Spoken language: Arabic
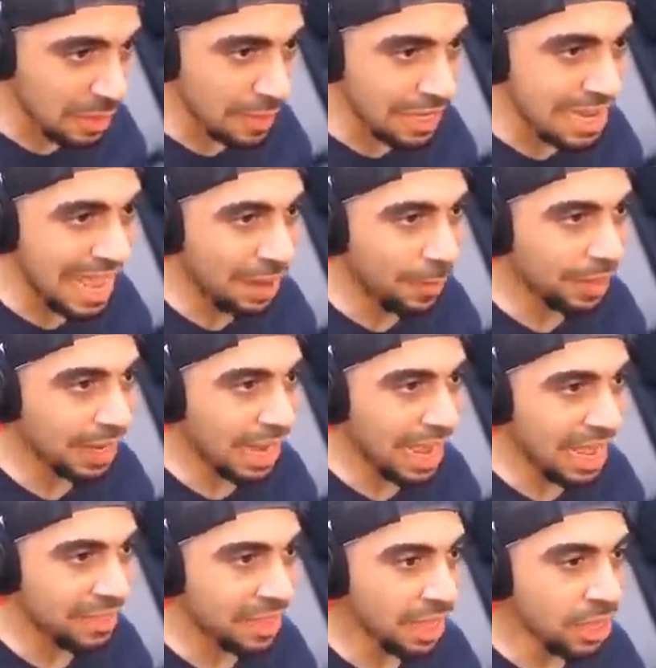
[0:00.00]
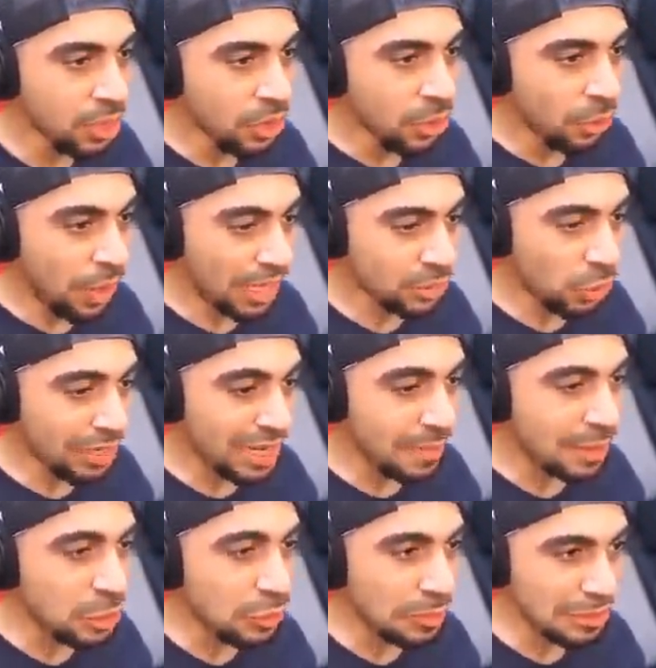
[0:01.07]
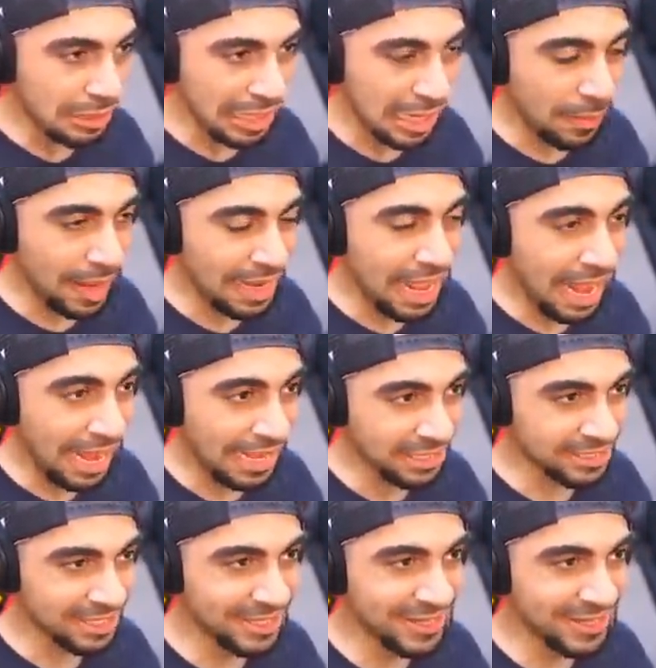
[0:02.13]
من الاحمر هذا واعطونا مليون مطرقه ما لاحظت